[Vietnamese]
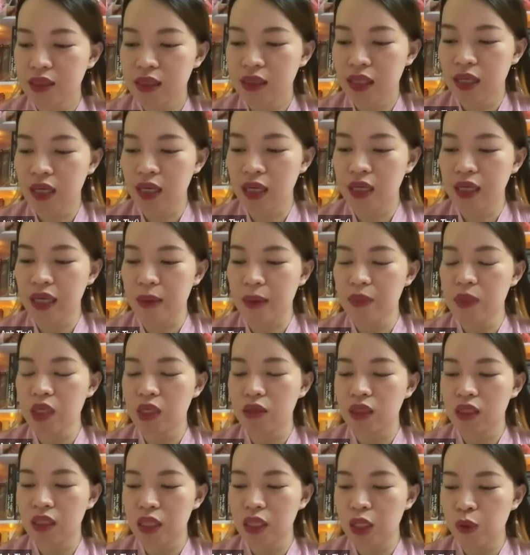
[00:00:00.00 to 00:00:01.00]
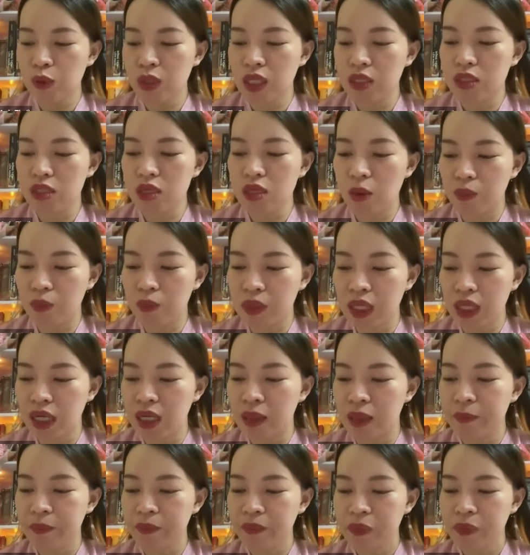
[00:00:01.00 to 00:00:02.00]
À, cảm nhận tình yêu dành cho đồng
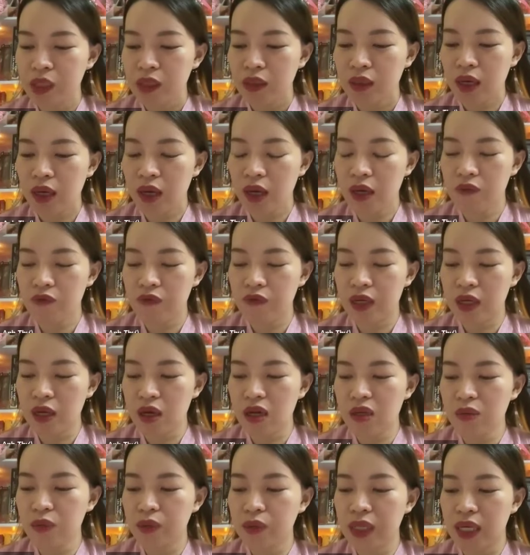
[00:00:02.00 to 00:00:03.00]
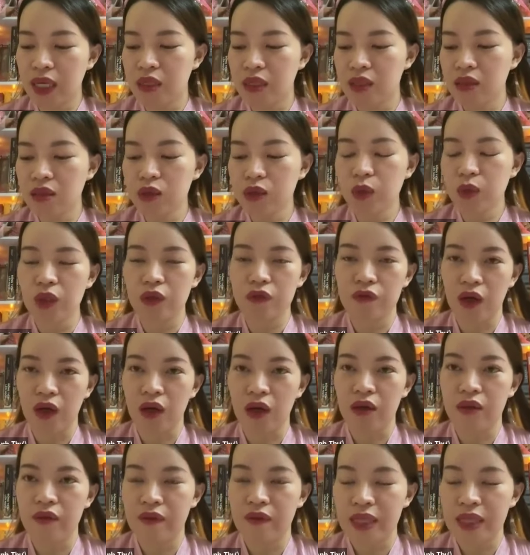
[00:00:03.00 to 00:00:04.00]
tiền ha và đó là một ngày rất tuyệt
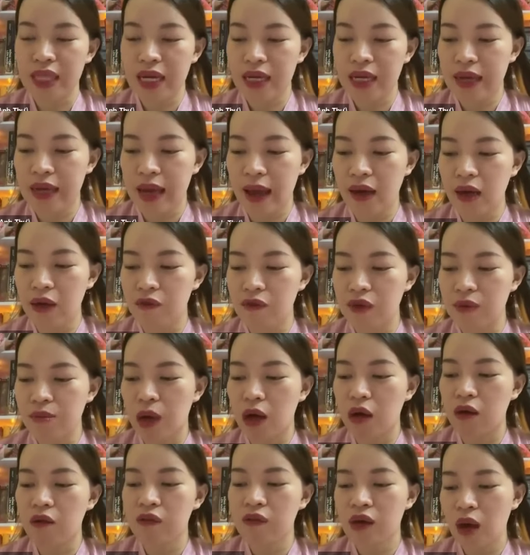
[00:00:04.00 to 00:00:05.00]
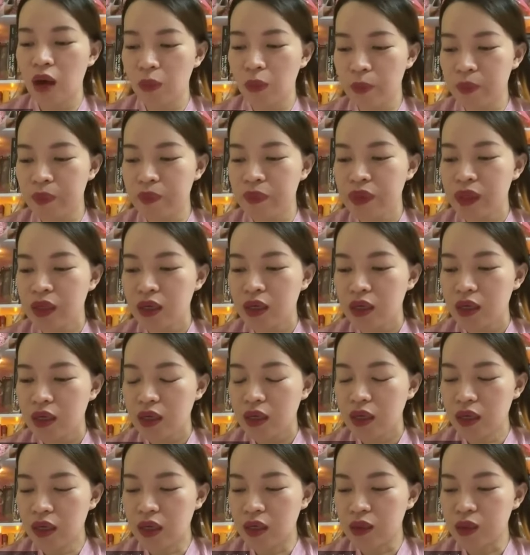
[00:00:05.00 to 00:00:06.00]
vời và tác giả đã phải bật khóc
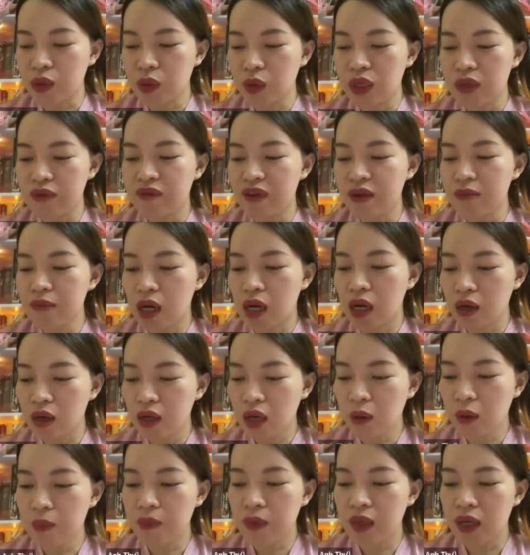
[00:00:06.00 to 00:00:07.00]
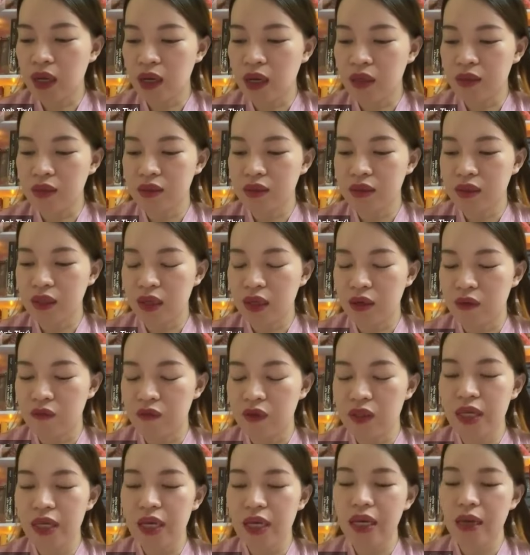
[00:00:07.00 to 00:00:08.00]
à, tôi đã phải bật khóc lên à,
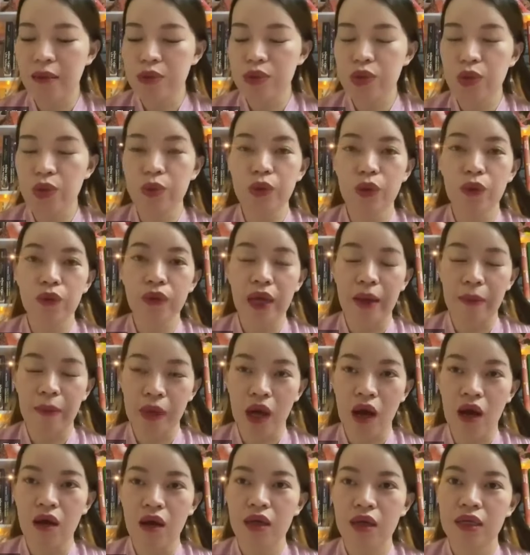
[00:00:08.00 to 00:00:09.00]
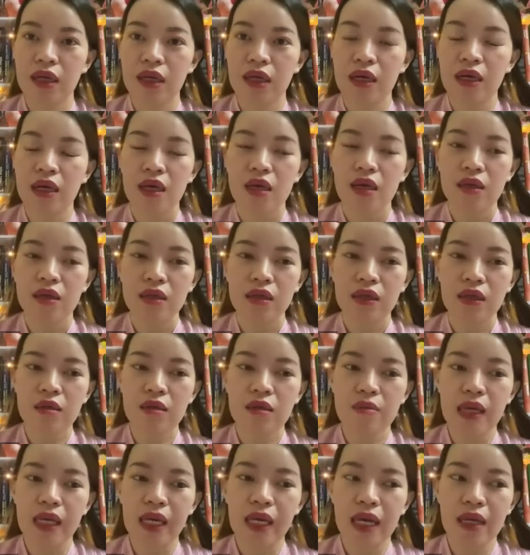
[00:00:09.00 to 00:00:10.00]
với cái cảm xúc tốt đẹp đó ha. khi
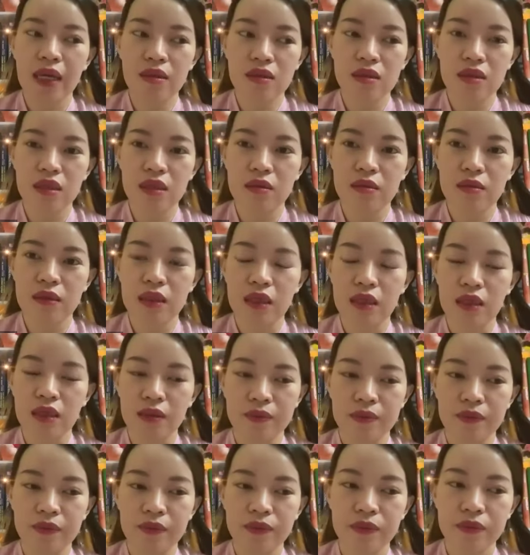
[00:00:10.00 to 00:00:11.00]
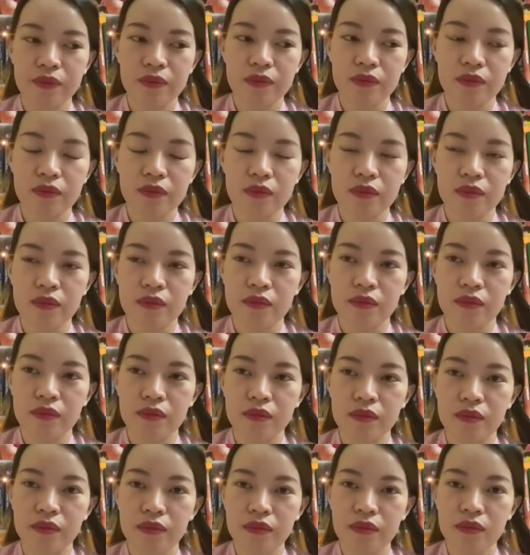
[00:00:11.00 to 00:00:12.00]
mà các anh chị um,
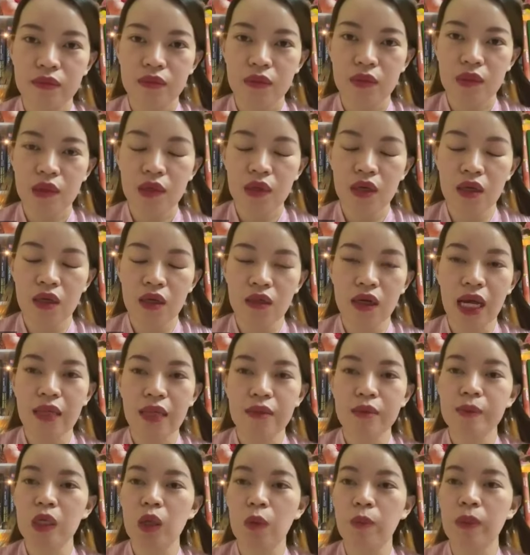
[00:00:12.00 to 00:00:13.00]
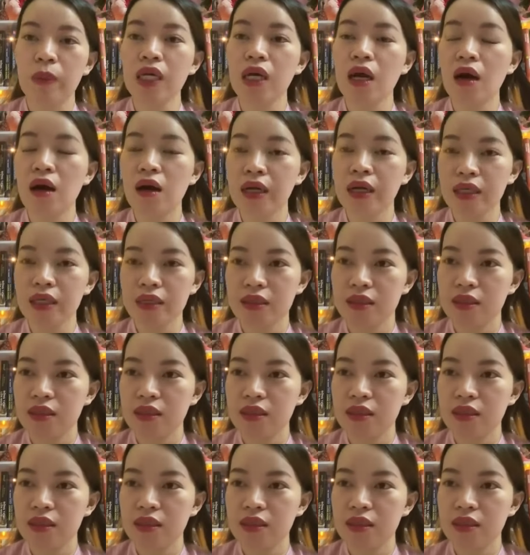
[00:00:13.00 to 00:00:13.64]
thực hành lòng biết ơn ấy